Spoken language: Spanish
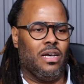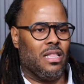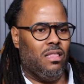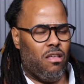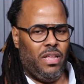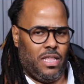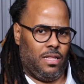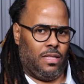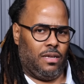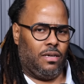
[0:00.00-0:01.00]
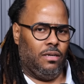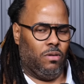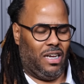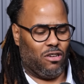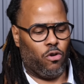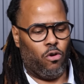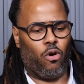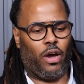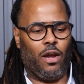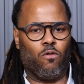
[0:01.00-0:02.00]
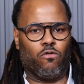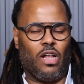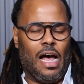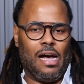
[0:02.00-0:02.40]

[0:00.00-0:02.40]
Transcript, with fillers: de videntes que son los que nos,